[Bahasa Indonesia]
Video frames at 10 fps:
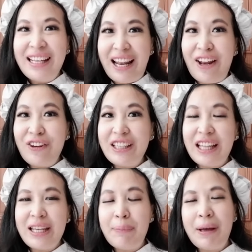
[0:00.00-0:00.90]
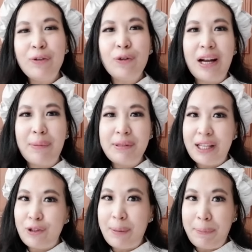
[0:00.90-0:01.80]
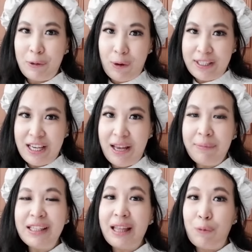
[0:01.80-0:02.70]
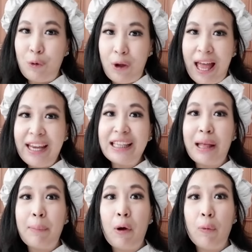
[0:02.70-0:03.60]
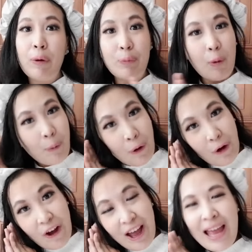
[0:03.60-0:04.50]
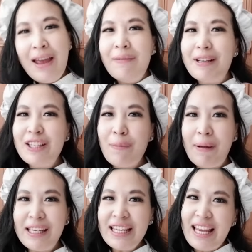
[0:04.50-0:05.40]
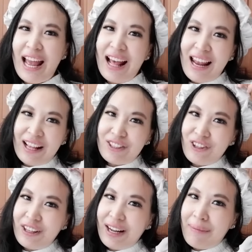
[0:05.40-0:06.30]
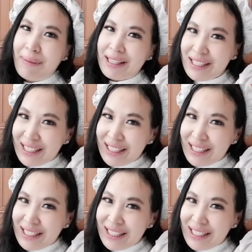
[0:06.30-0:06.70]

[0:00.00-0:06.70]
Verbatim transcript: Lalu kita diamkan kurang lebih 1 sampai 2 jam, kita buka, kita bawa buat bobo. Besok paginya langsung keramas.